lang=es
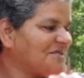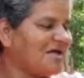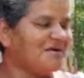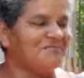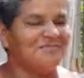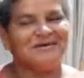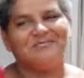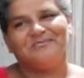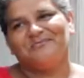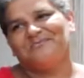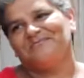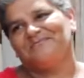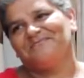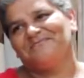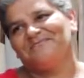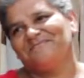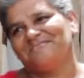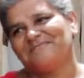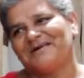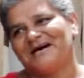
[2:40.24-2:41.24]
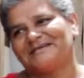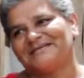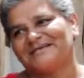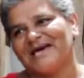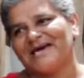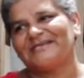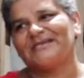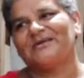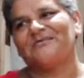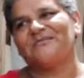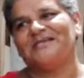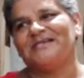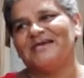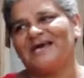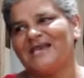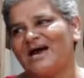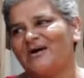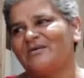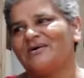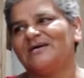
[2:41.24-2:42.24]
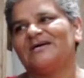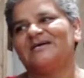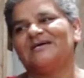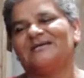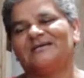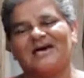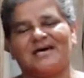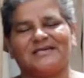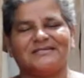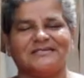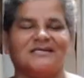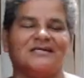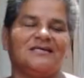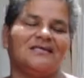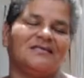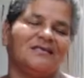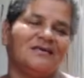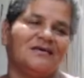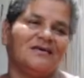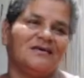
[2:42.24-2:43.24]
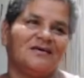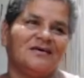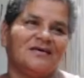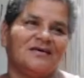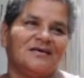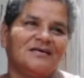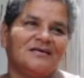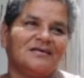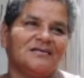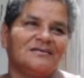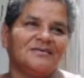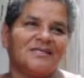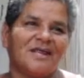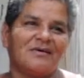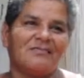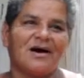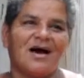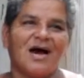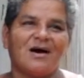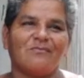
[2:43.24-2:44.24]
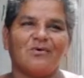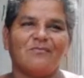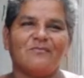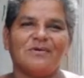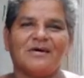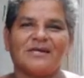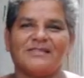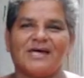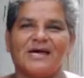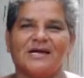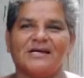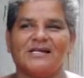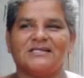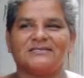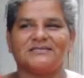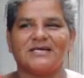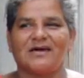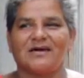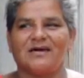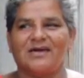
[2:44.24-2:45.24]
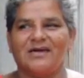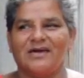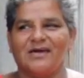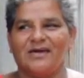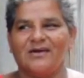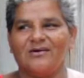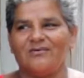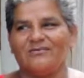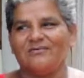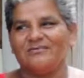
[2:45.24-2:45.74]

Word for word: tal vez más tarde nos venía el agua y así trabajamos, ¿verdad? En el Gil.